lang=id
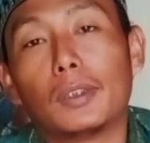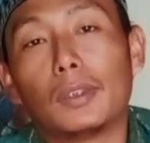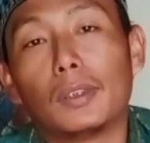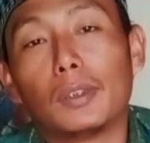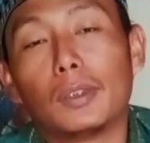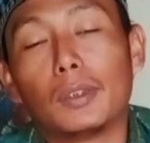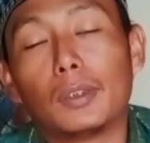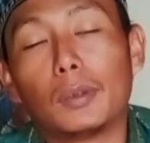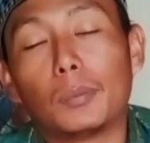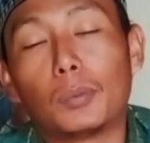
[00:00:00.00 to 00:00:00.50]
e,
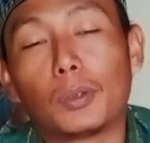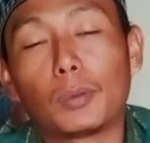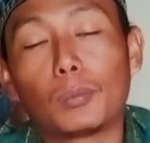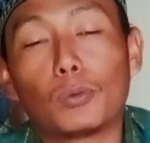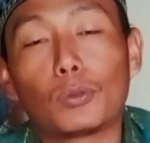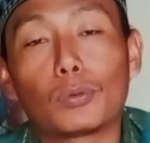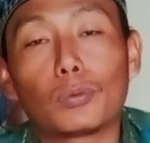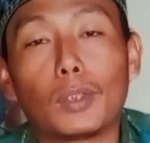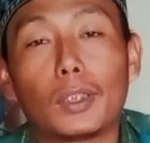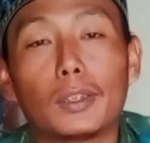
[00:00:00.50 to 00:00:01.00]

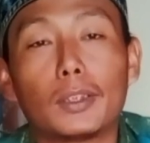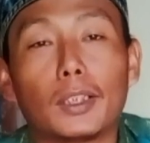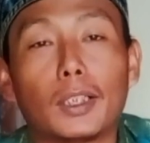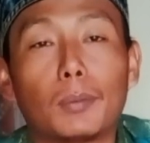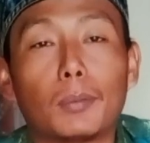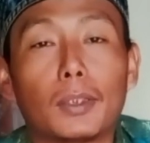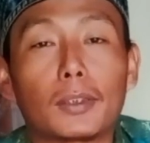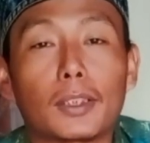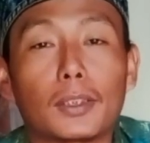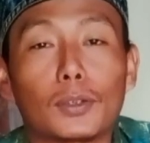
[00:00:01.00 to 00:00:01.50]
bermusuhan
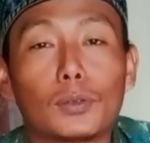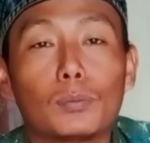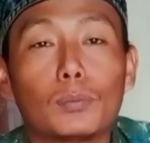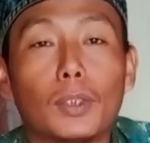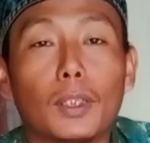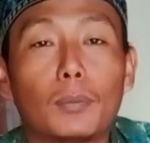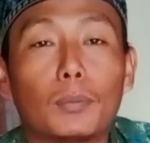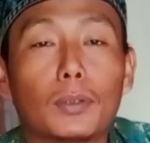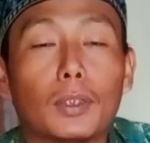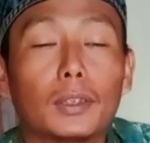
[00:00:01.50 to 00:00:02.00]
dengan macan
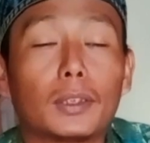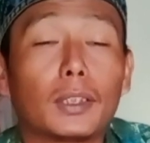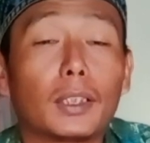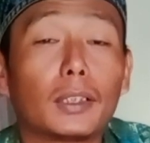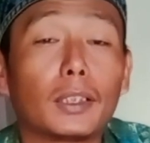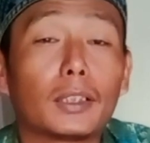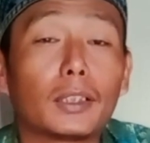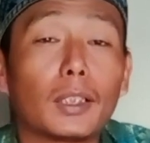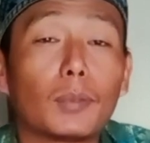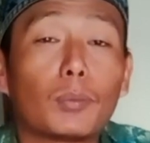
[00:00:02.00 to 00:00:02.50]
kumbang, berarti
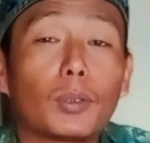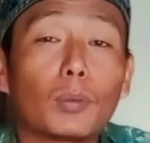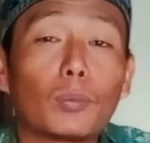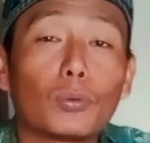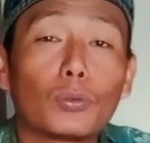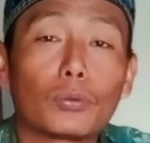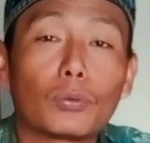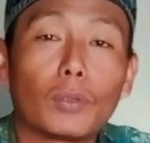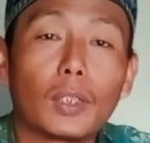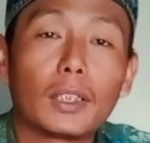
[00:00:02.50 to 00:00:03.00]
kan kita
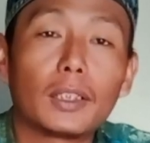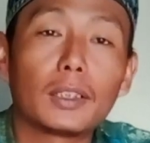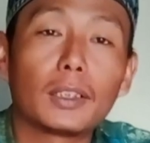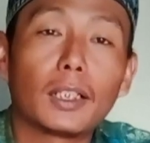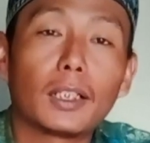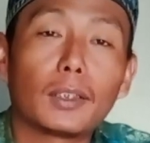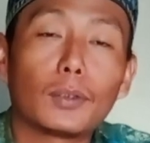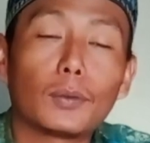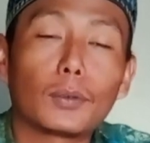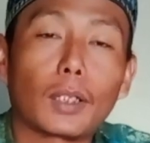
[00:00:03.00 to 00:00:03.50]
bermusuhan
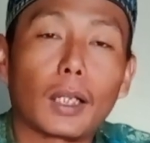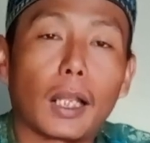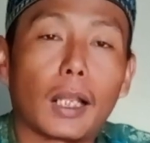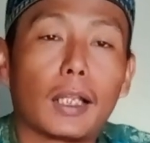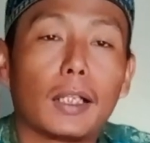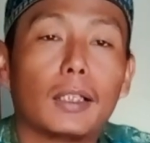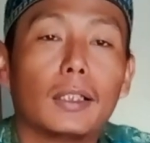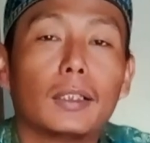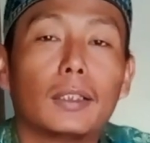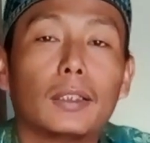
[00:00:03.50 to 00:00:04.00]
dengan
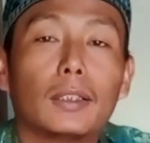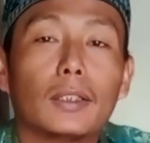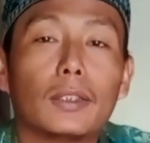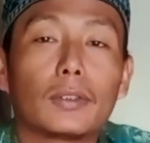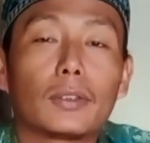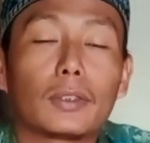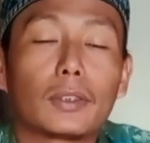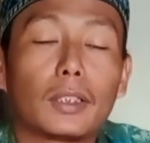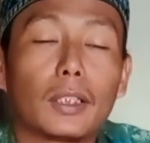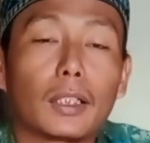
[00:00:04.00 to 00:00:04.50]
orang.
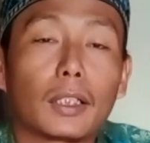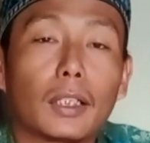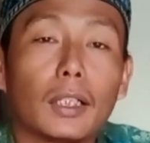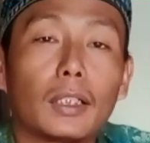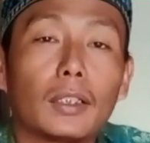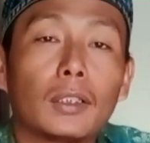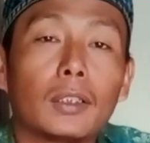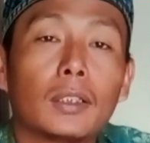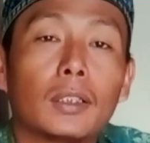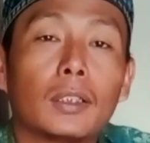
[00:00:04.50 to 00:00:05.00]

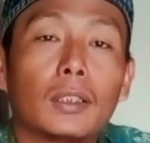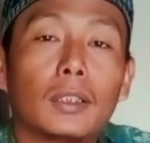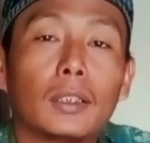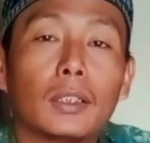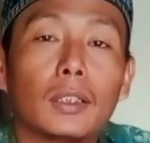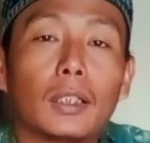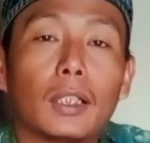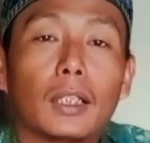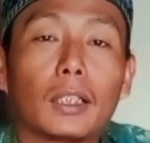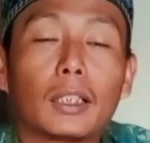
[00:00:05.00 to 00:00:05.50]
Sedangkan
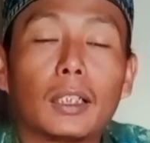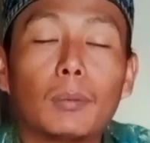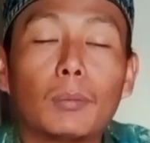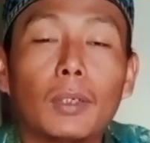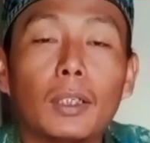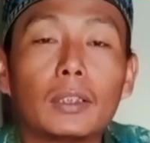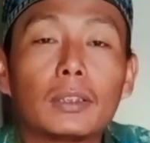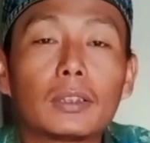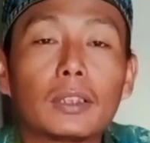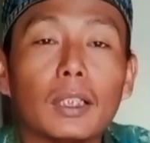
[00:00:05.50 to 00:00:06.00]

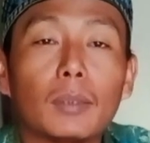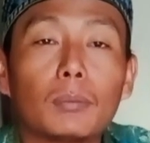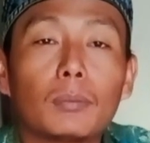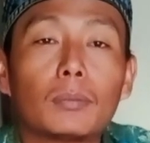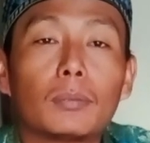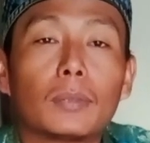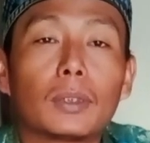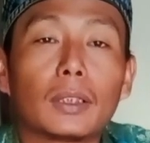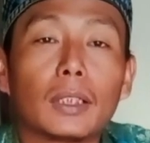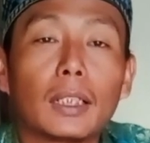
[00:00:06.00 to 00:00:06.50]
agama
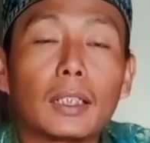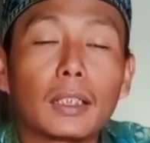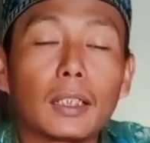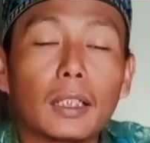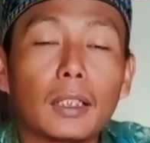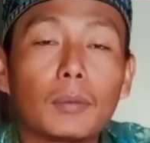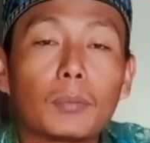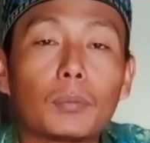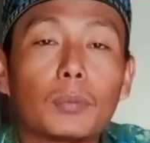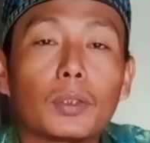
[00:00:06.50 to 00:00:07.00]
Islam
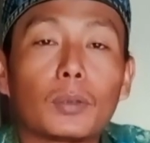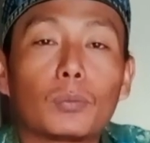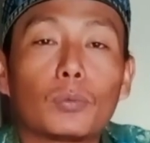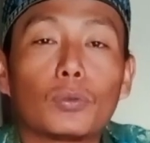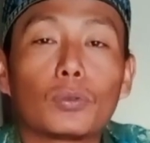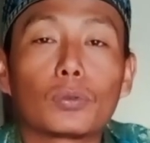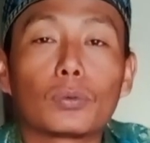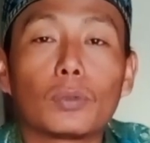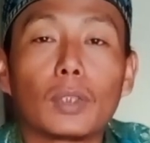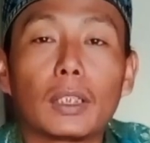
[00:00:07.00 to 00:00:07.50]
melarang
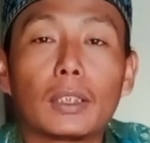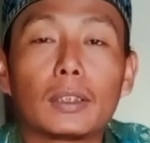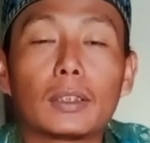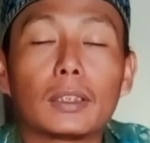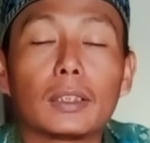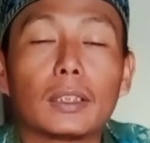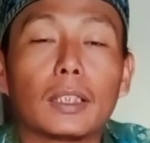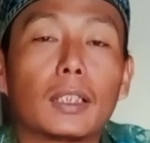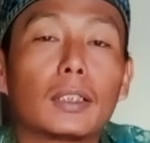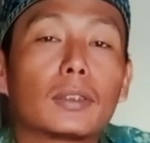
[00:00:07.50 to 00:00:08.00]

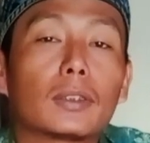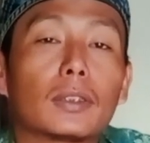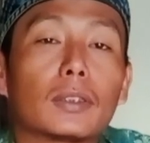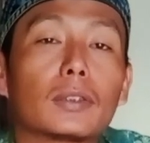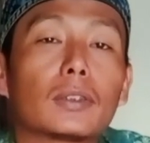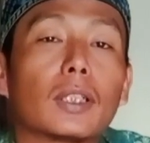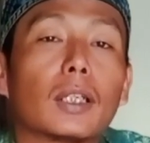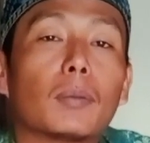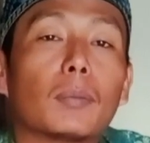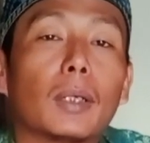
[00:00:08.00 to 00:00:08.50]
bermusuhan dengan
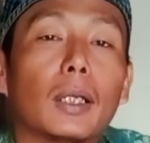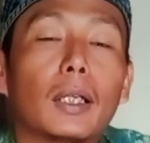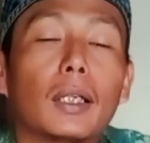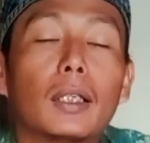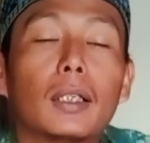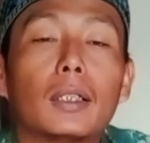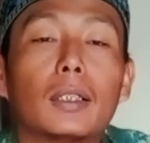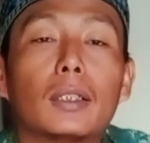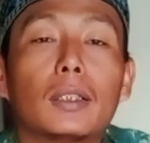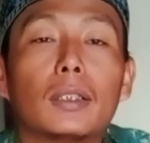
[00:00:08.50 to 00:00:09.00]

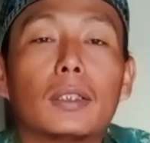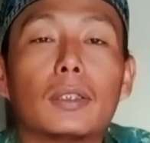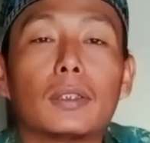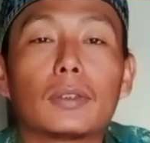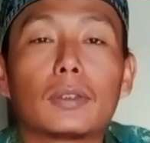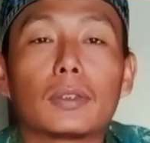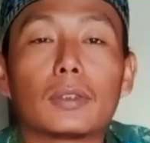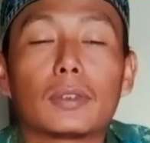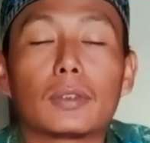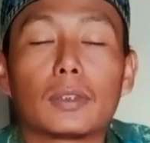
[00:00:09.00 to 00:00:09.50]
sesama
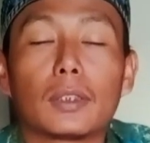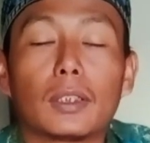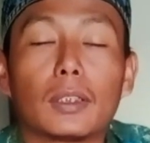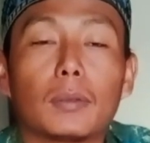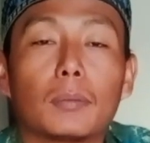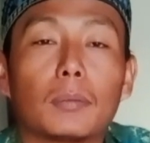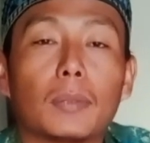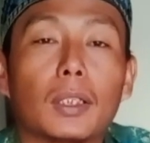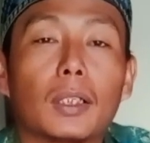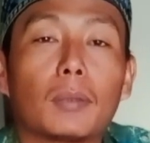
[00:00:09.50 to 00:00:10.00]

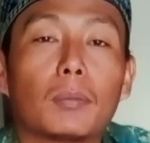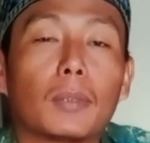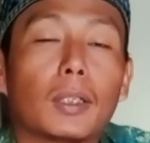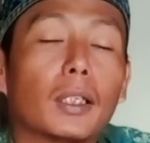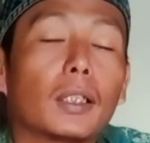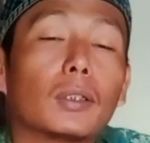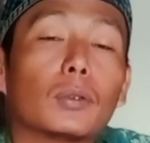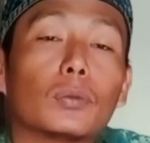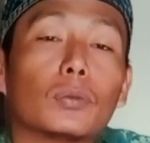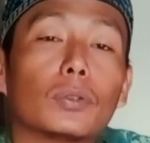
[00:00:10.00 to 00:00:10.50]
sesama
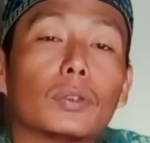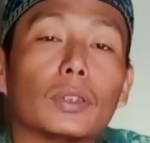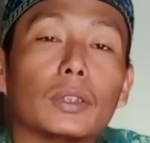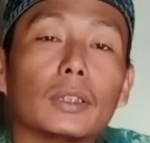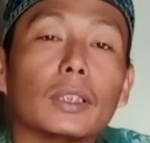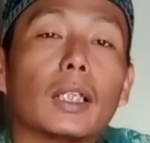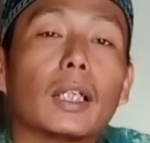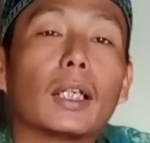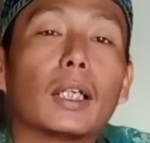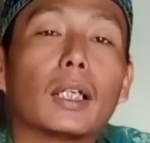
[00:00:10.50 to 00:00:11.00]

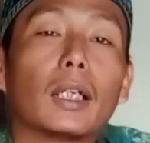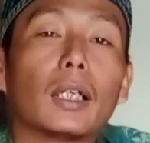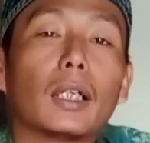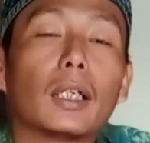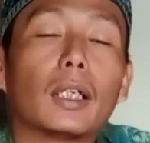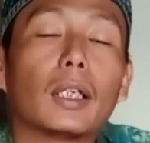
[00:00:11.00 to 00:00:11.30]
manusia.